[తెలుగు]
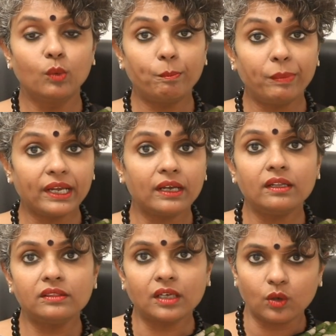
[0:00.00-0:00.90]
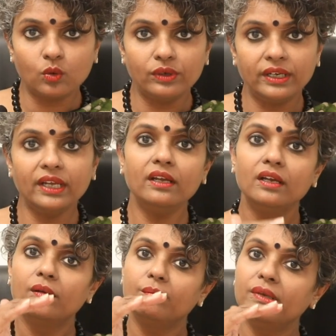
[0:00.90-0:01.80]
ముప్పై కన్నా తక్కువ ఉంటే
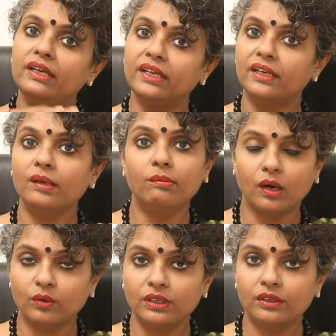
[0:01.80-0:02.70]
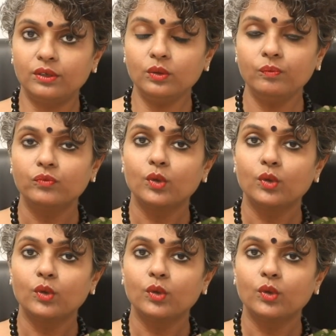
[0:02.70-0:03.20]
మీ డిఎన్ఏ బాగున్నట్టు